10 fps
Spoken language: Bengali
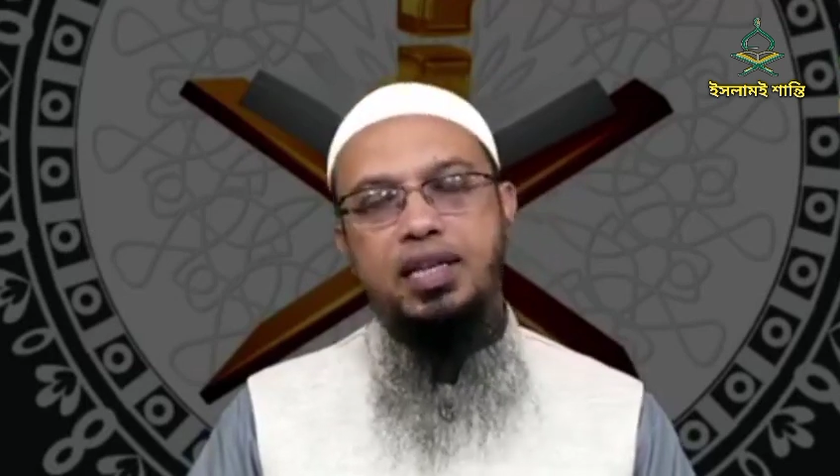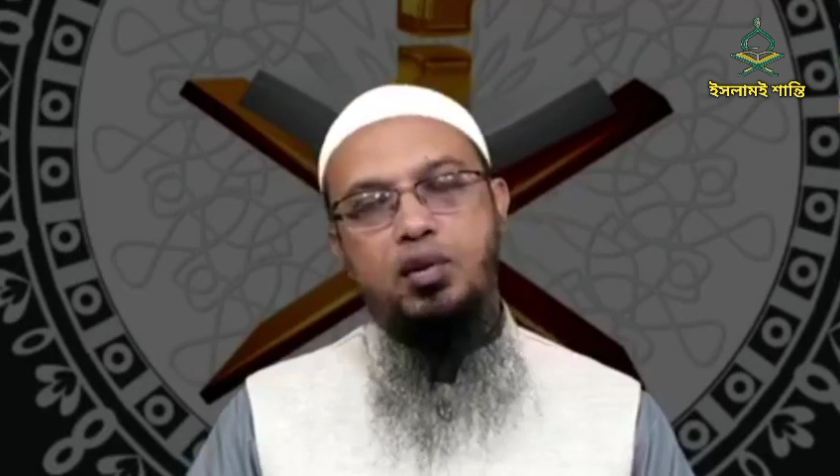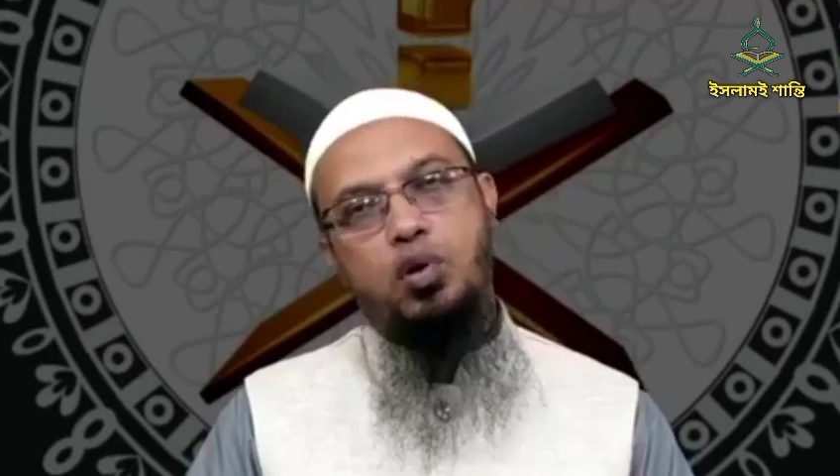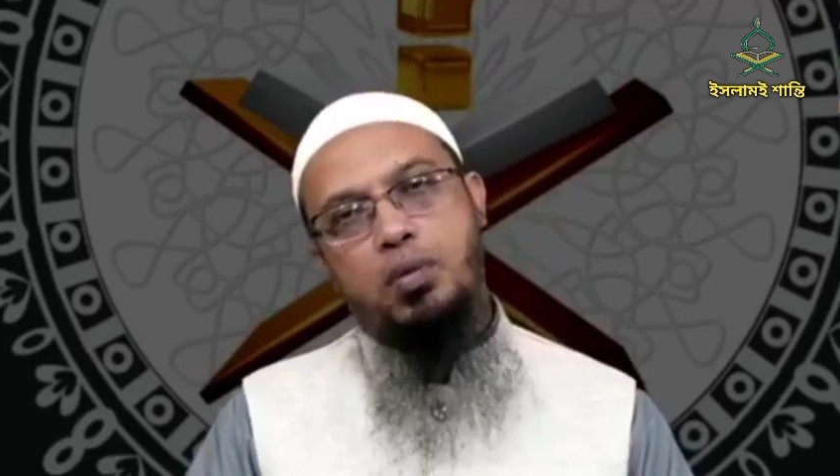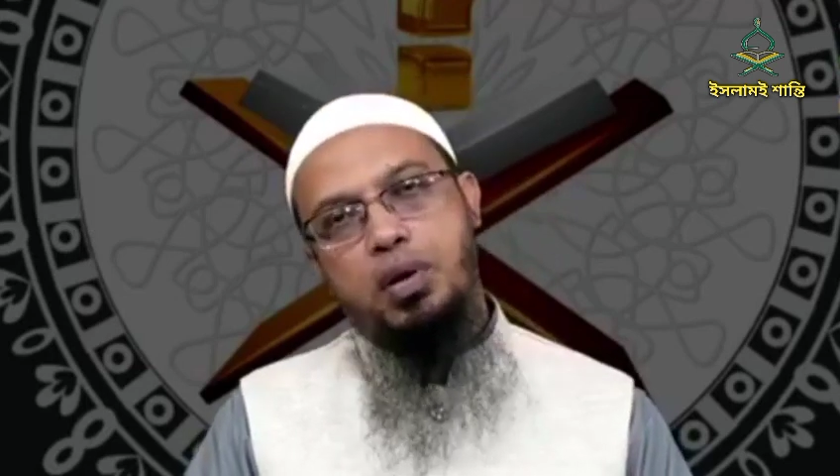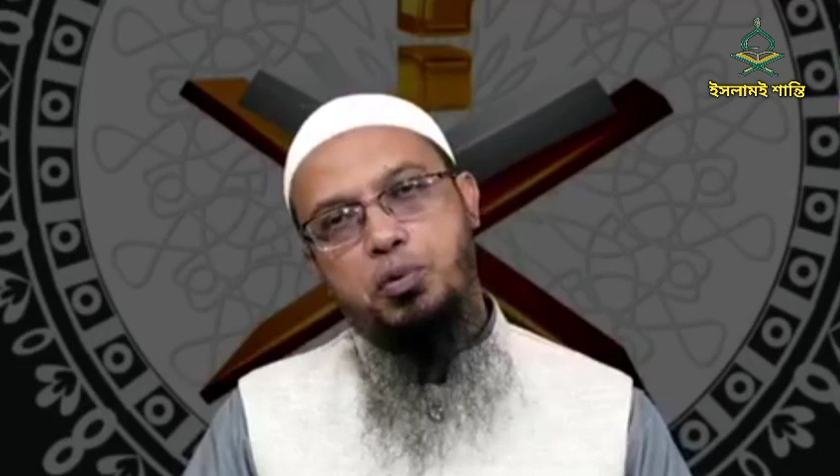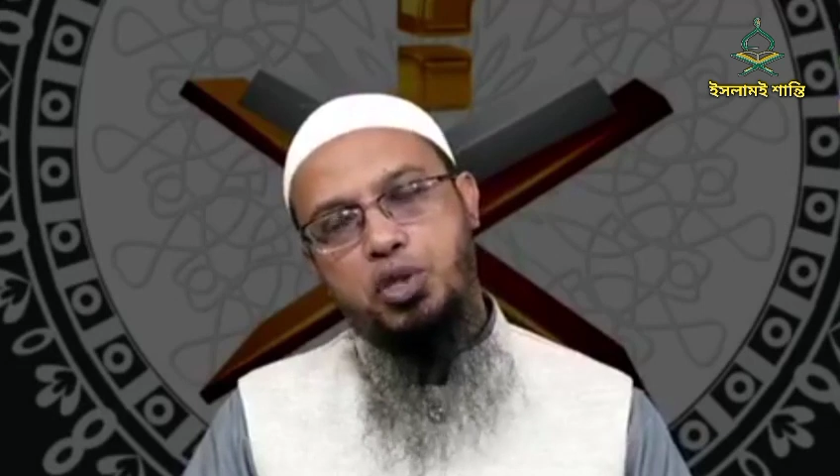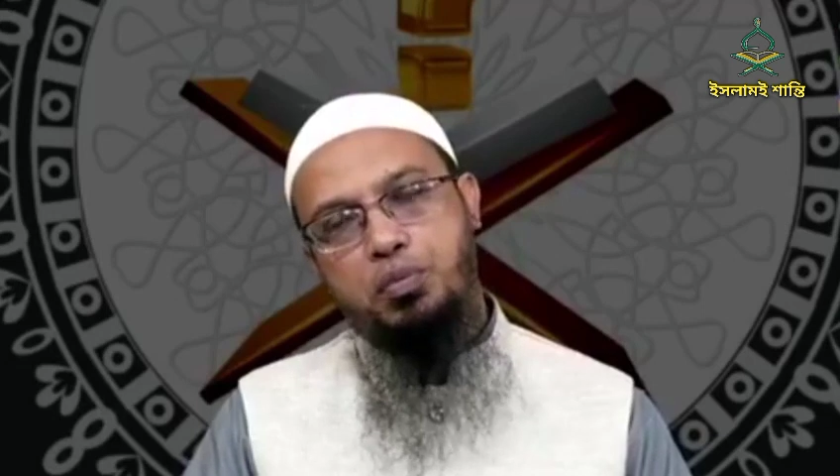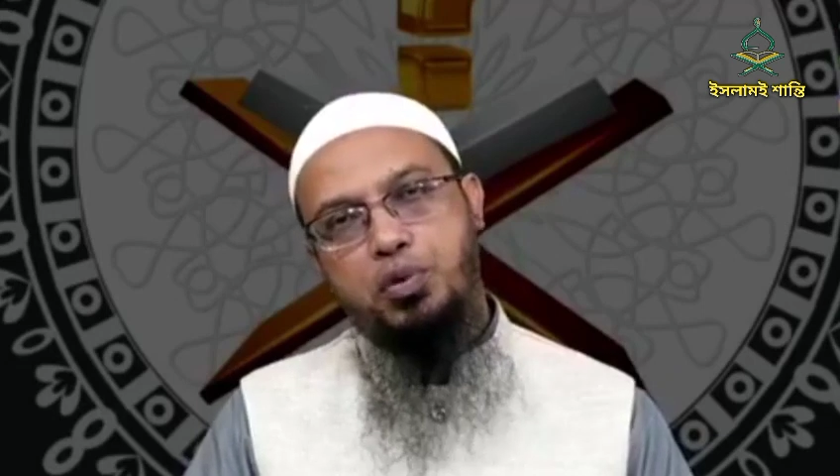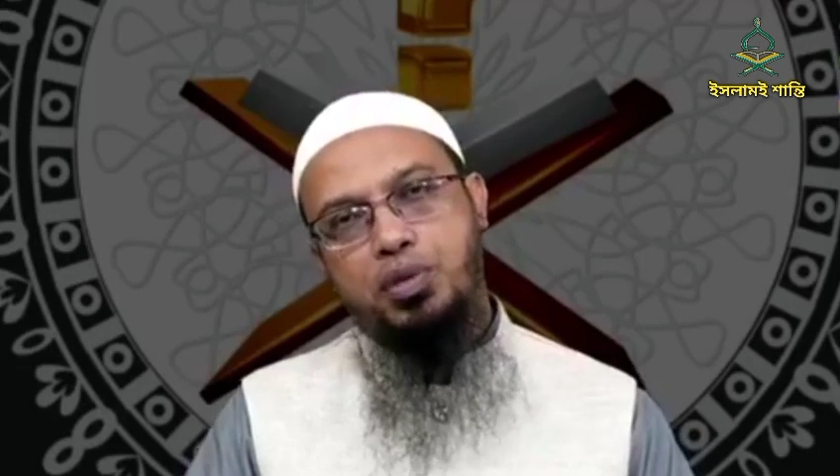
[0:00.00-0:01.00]
তিনি খোলামোলা
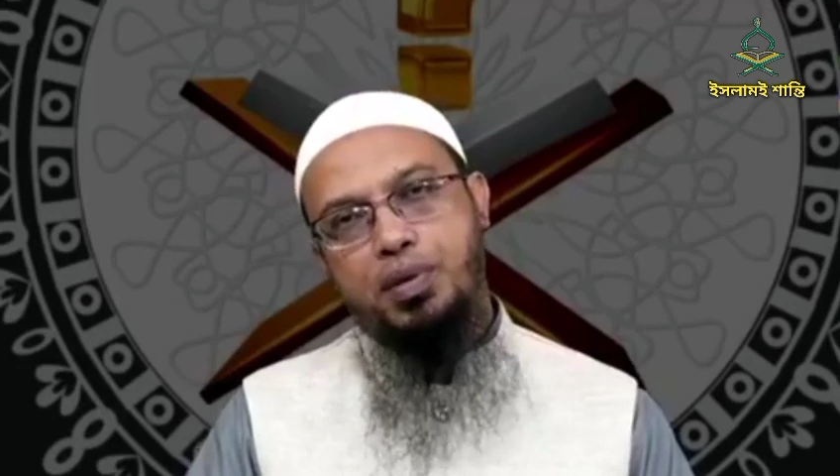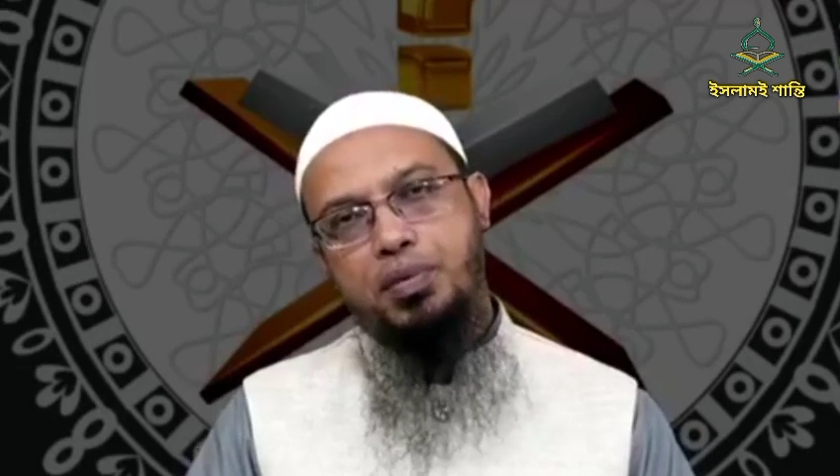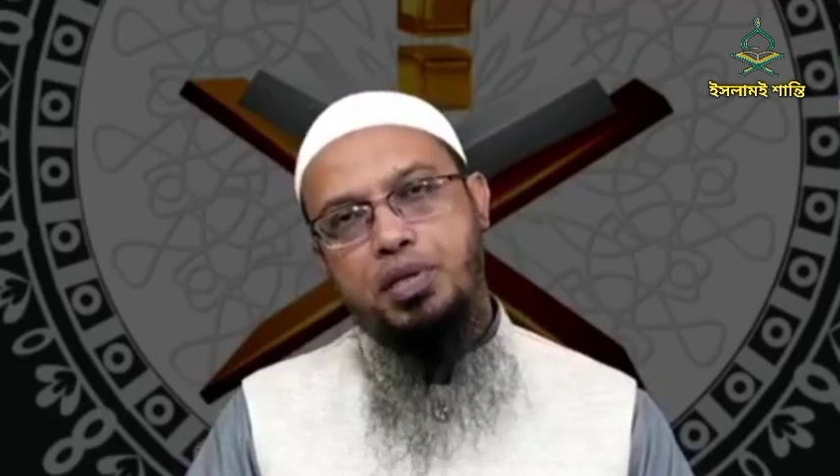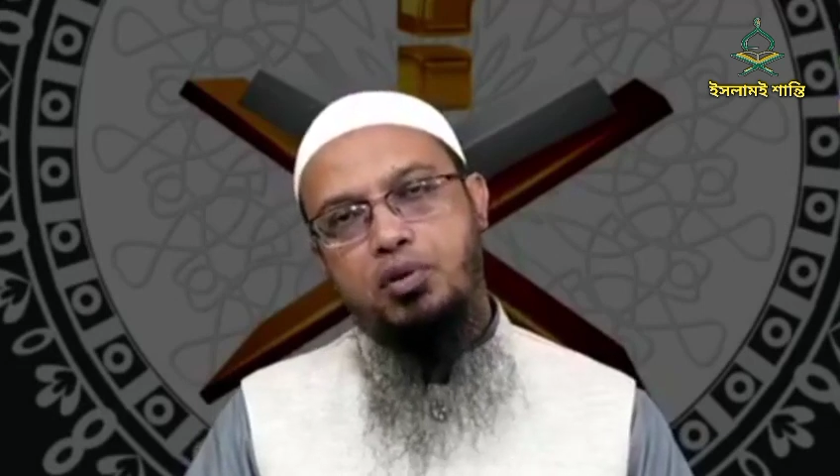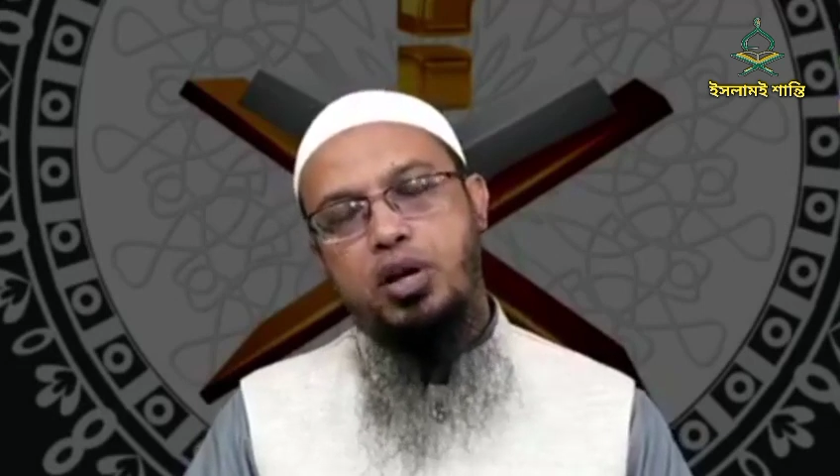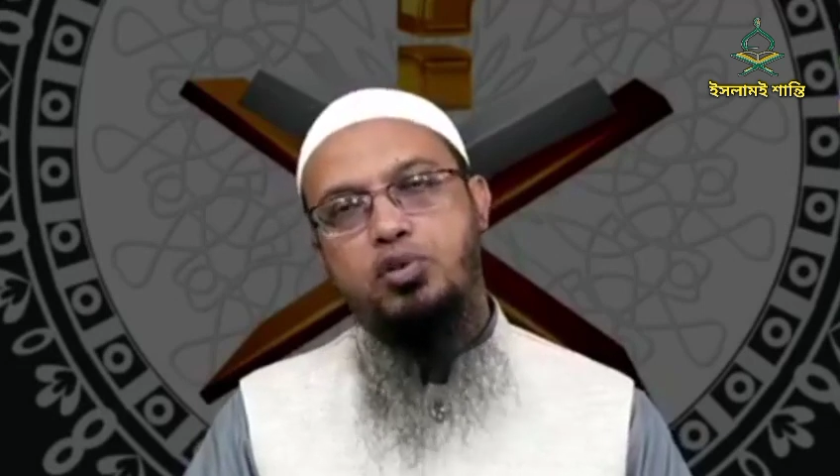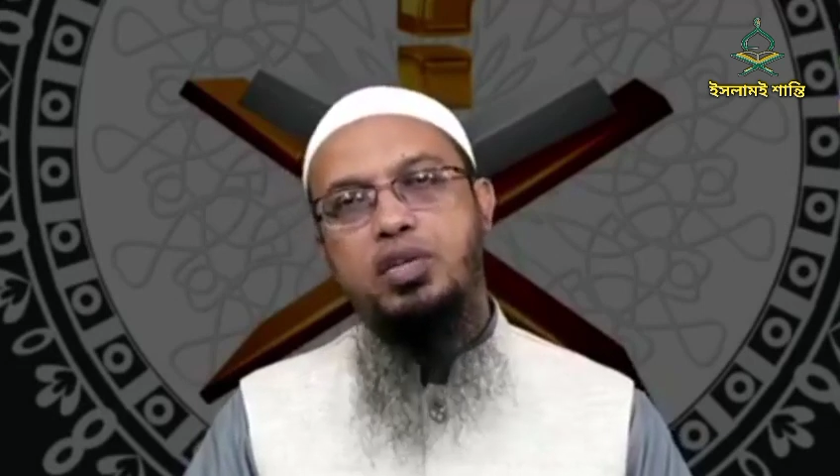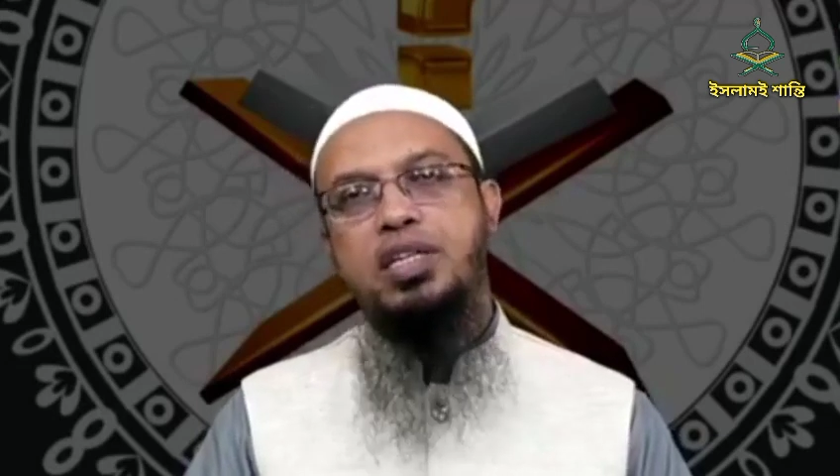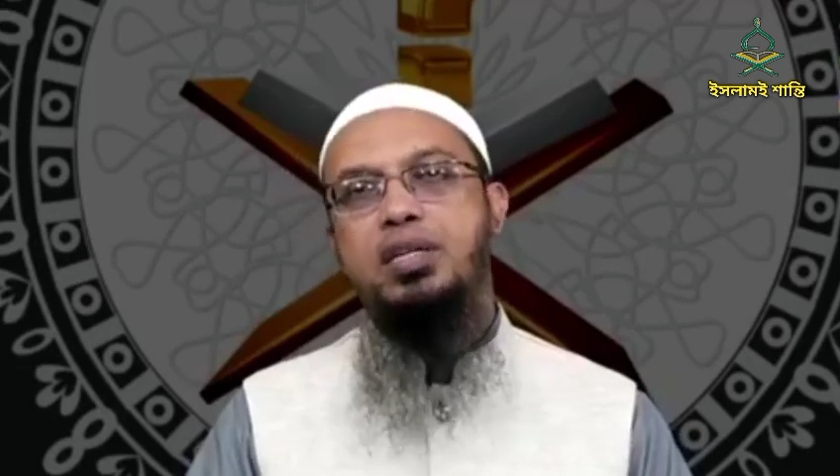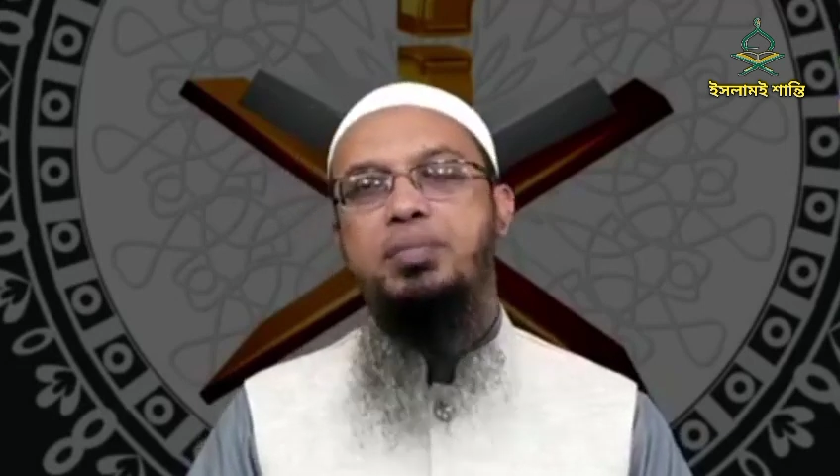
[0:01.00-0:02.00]
পোশাক পরতে পারবেন তাহলে
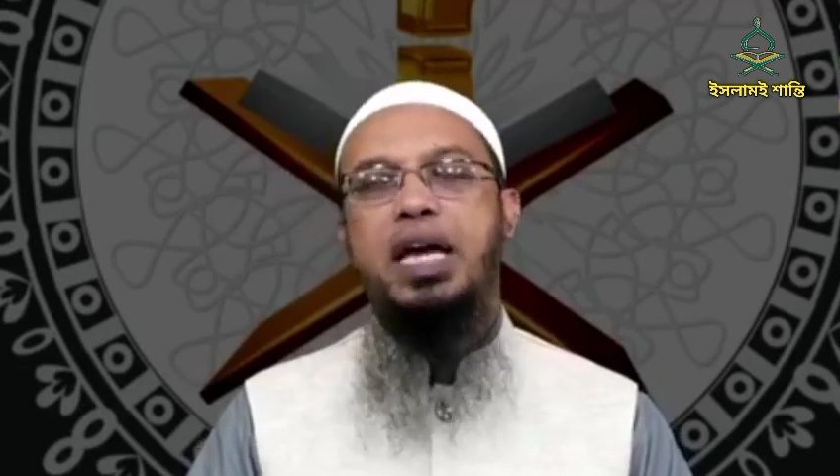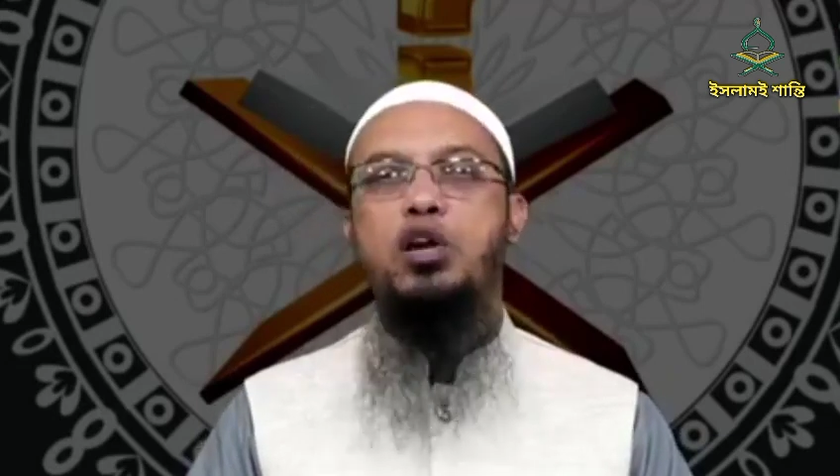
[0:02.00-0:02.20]
আরেকজন হিজাব